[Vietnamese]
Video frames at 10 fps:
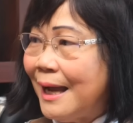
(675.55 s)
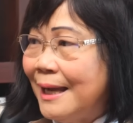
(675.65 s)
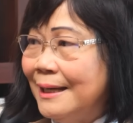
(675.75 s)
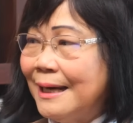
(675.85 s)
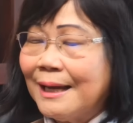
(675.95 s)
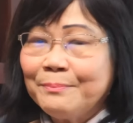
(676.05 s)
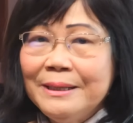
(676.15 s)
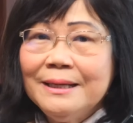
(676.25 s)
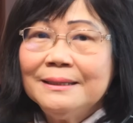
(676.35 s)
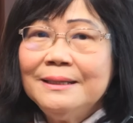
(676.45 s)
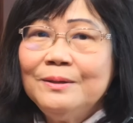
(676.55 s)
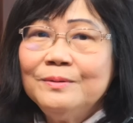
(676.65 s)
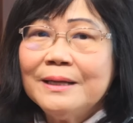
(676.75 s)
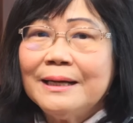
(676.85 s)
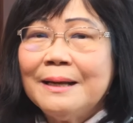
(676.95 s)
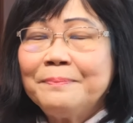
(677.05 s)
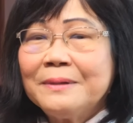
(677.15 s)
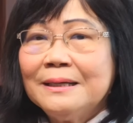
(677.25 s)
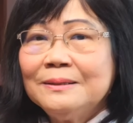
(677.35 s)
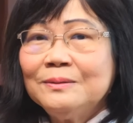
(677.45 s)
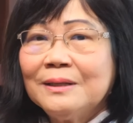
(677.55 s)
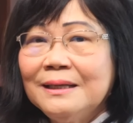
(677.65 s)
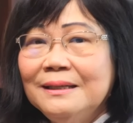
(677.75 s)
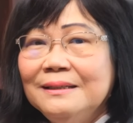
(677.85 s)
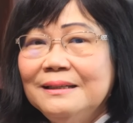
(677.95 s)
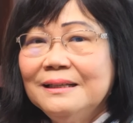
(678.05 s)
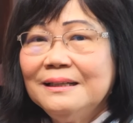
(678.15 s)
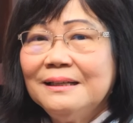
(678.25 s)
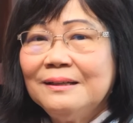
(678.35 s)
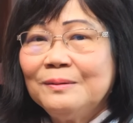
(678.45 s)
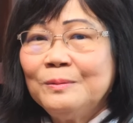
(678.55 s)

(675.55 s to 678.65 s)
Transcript: hay là bây giờ thí dụ nhà đẹp trời tôi thấy uh,